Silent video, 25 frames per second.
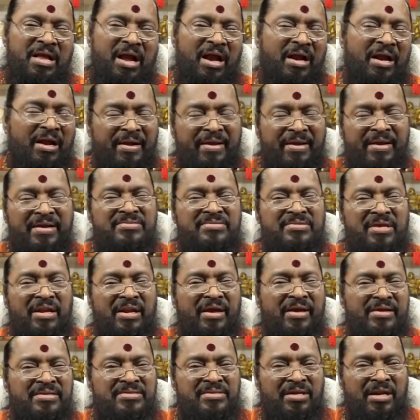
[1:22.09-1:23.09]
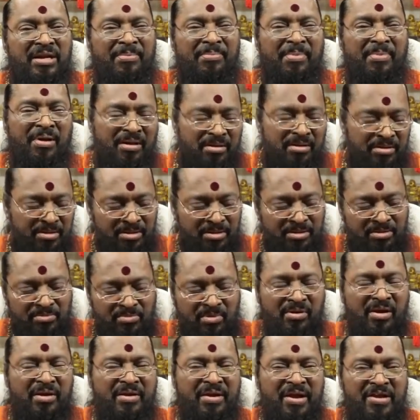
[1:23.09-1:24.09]
అక్కడ ఏం సలహా ఇస్తారమ్మా
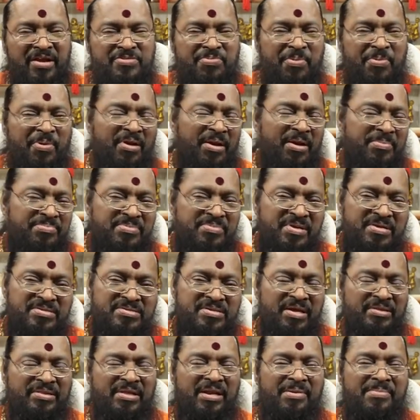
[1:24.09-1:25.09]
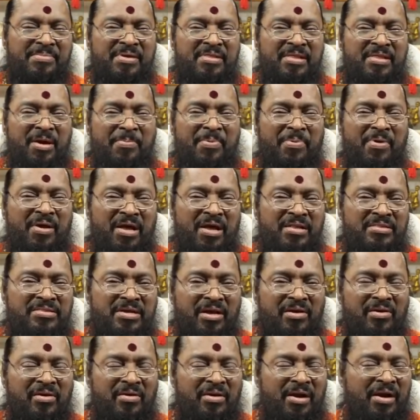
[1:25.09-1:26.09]
ఒక కేసు ఫొటప్ చేసి అతని మీద అప్పుడు కానీ
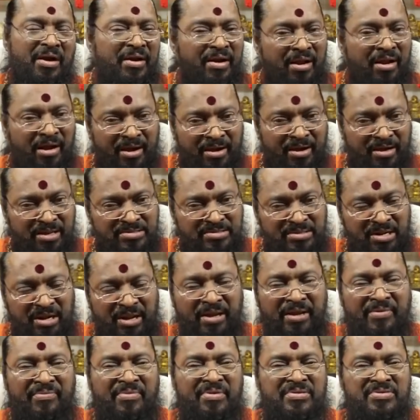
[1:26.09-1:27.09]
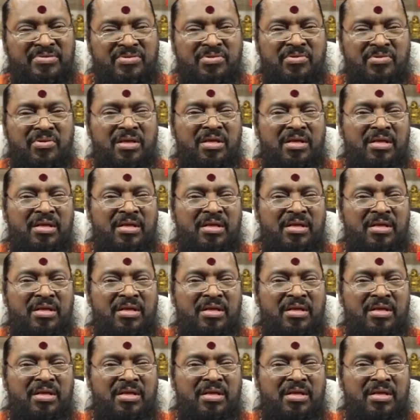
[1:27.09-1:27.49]
దారిలోకి రాని ఆయన సలహా ఇవ్వచ్చు